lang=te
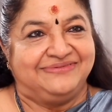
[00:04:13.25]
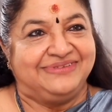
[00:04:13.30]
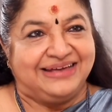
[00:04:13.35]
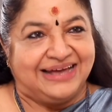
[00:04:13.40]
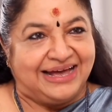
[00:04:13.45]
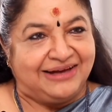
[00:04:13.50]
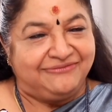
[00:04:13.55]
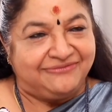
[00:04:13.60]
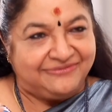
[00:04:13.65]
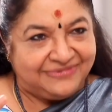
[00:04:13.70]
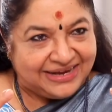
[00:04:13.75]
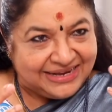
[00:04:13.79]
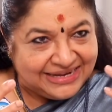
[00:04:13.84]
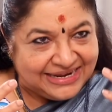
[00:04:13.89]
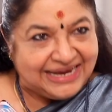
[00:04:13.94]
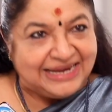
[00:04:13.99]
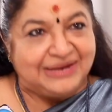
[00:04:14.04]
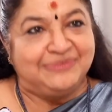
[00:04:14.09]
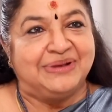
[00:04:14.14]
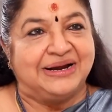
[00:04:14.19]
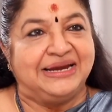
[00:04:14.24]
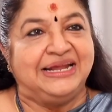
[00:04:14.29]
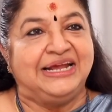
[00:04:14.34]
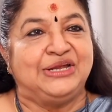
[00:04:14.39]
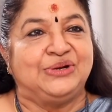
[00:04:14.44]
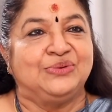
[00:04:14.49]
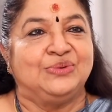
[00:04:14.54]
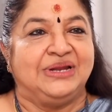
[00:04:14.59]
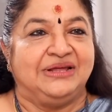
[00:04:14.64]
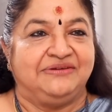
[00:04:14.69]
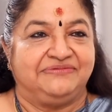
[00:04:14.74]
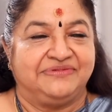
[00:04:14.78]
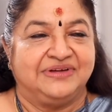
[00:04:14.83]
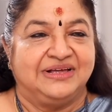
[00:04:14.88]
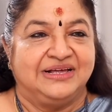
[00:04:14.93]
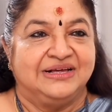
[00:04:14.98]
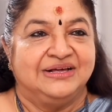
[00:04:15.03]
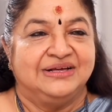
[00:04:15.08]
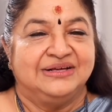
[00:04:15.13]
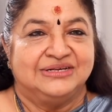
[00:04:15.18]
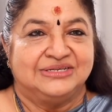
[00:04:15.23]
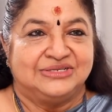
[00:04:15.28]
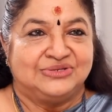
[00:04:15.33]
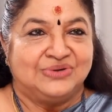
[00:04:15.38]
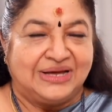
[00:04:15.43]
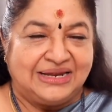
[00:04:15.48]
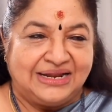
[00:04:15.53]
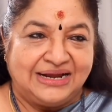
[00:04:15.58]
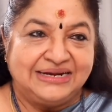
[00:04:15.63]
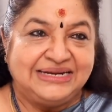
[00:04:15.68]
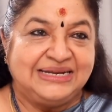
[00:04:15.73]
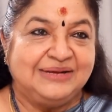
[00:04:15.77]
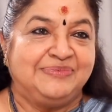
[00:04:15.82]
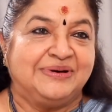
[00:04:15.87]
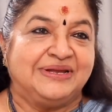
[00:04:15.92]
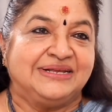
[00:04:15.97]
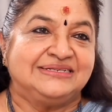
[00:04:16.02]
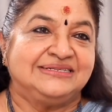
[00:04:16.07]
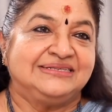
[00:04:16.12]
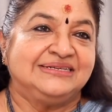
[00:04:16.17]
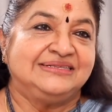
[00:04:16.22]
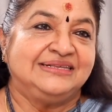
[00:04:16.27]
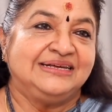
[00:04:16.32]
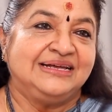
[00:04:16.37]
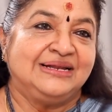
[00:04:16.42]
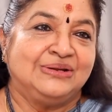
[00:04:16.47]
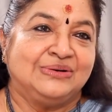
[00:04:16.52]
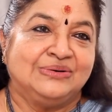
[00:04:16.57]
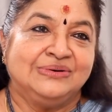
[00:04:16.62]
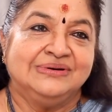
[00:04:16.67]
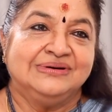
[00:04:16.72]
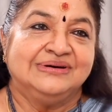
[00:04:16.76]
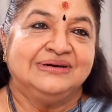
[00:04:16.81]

వీ హ్యావ్ వీ నీడ్ మనీ టు లివ్ సో అలాంటి పరిస్థితిలో